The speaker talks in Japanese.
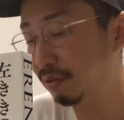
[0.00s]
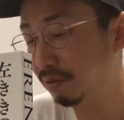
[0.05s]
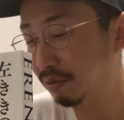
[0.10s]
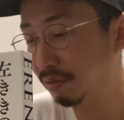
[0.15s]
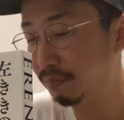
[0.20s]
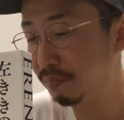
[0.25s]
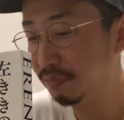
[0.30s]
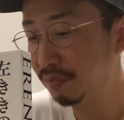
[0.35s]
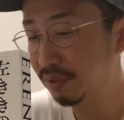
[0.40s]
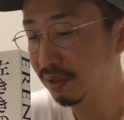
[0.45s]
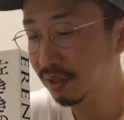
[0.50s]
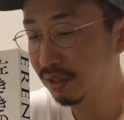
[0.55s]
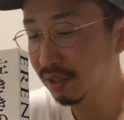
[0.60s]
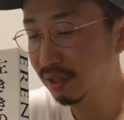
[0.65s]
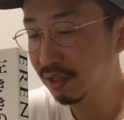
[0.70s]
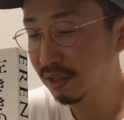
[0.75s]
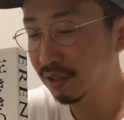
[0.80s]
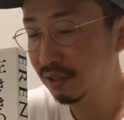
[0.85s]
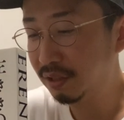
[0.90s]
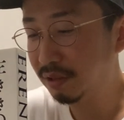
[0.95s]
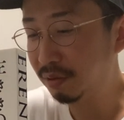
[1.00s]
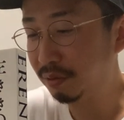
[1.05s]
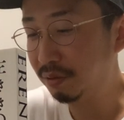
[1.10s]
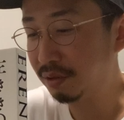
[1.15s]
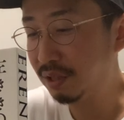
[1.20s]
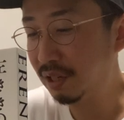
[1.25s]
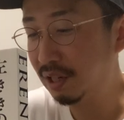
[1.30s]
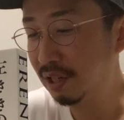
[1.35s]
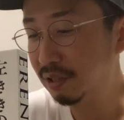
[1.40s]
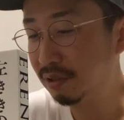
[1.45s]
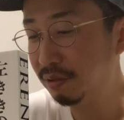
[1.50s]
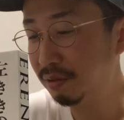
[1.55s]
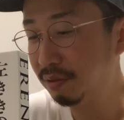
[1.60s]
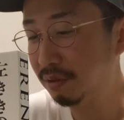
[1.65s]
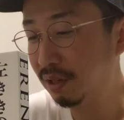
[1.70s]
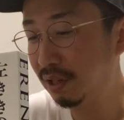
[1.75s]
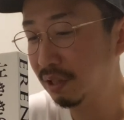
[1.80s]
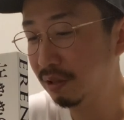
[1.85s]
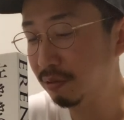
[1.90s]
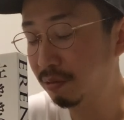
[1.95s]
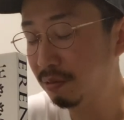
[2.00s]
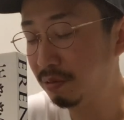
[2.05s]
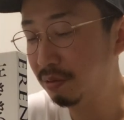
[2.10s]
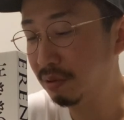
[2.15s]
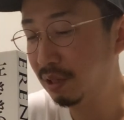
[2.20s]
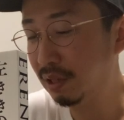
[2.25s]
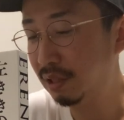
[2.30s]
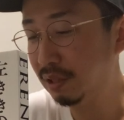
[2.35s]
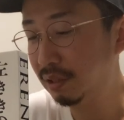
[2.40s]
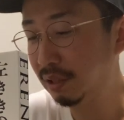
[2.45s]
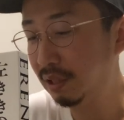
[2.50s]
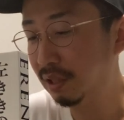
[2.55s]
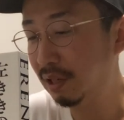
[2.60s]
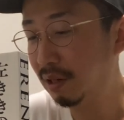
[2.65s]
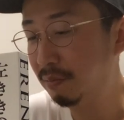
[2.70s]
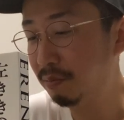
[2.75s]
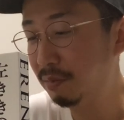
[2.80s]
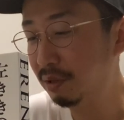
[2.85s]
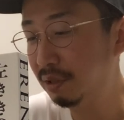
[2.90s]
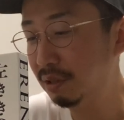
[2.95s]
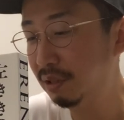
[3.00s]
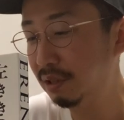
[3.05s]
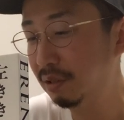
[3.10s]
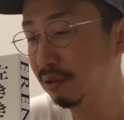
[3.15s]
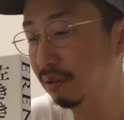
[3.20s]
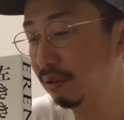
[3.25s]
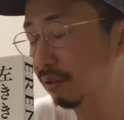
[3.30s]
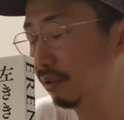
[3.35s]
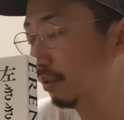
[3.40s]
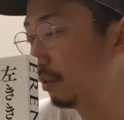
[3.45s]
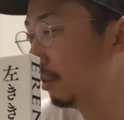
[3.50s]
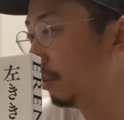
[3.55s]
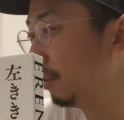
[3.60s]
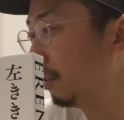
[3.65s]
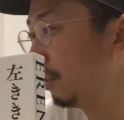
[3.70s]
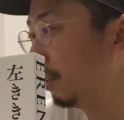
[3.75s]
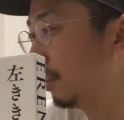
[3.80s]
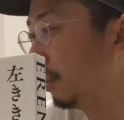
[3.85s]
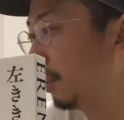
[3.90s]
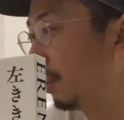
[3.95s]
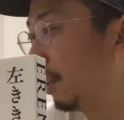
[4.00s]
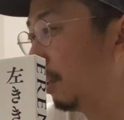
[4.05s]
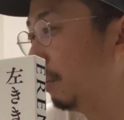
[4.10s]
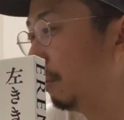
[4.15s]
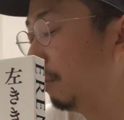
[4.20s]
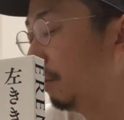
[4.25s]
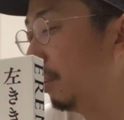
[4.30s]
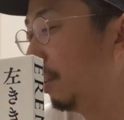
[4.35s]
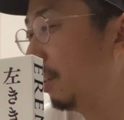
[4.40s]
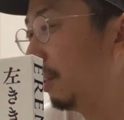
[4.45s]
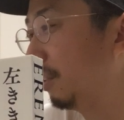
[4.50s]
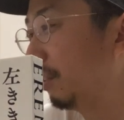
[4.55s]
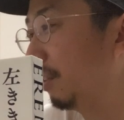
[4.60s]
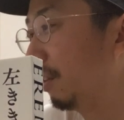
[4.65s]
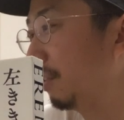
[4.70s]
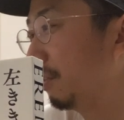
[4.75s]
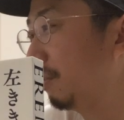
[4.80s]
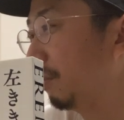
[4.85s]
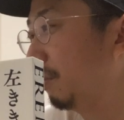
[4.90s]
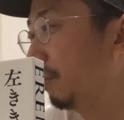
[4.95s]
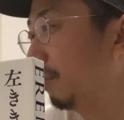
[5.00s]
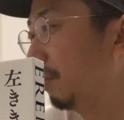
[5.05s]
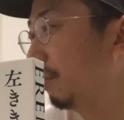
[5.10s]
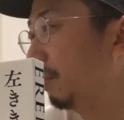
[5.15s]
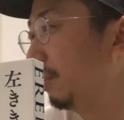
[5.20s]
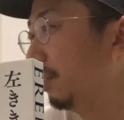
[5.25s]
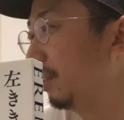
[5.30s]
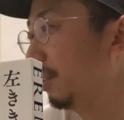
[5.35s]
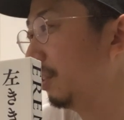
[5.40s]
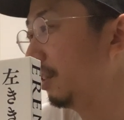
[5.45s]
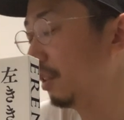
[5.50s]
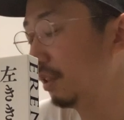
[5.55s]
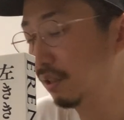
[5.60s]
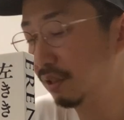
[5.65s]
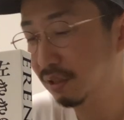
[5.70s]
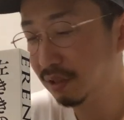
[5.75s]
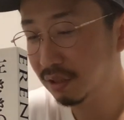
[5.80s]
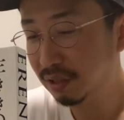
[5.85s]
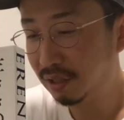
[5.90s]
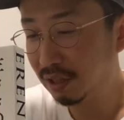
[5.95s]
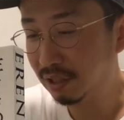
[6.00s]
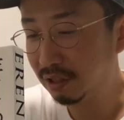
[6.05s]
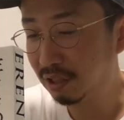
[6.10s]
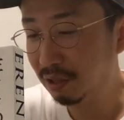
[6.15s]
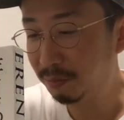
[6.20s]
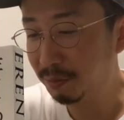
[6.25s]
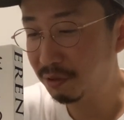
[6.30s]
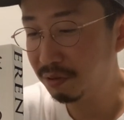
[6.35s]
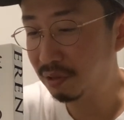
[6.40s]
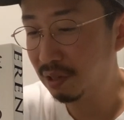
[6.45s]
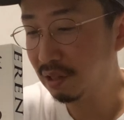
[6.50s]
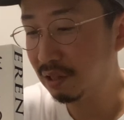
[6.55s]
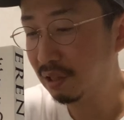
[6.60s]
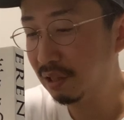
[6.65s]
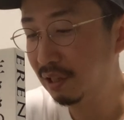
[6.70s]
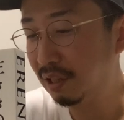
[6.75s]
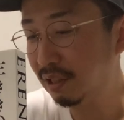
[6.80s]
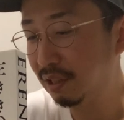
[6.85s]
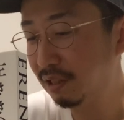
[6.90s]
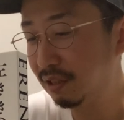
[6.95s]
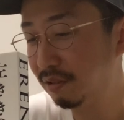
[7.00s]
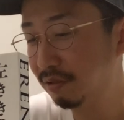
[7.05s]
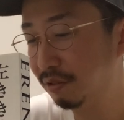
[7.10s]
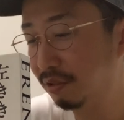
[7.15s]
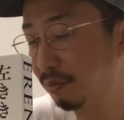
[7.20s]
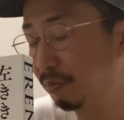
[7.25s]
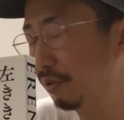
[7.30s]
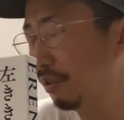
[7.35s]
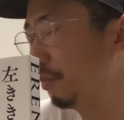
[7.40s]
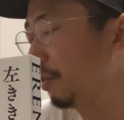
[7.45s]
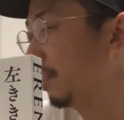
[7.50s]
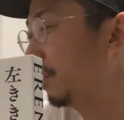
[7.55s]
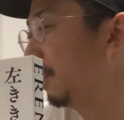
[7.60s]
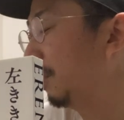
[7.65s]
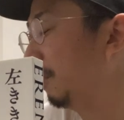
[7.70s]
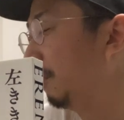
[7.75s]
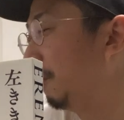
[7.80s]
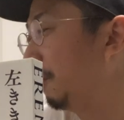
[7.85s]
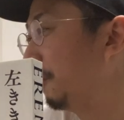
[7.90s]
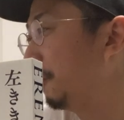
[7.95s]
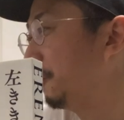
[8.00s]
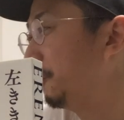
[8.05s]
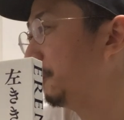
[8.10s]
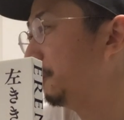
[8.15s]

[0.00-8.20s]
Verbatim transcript: のその最終回公開であんまり反応なかったらちょっと頭を抱えると思いますけど